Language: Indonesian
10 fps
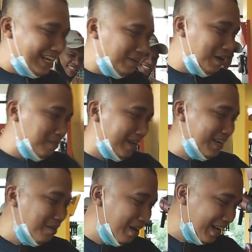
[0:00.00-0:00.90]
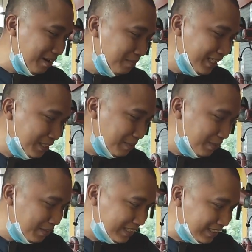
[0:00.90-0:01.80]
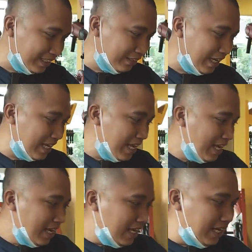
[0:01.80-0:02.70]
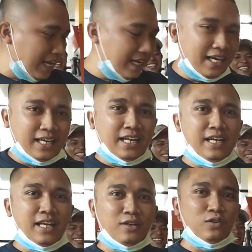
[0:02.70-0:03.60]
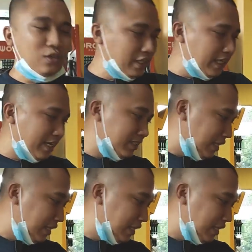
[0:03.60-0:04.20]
Jadi gue kemarin gue nggak beli, cuma gue nyesal juga. Ini adalah gerinda duduk nih guys.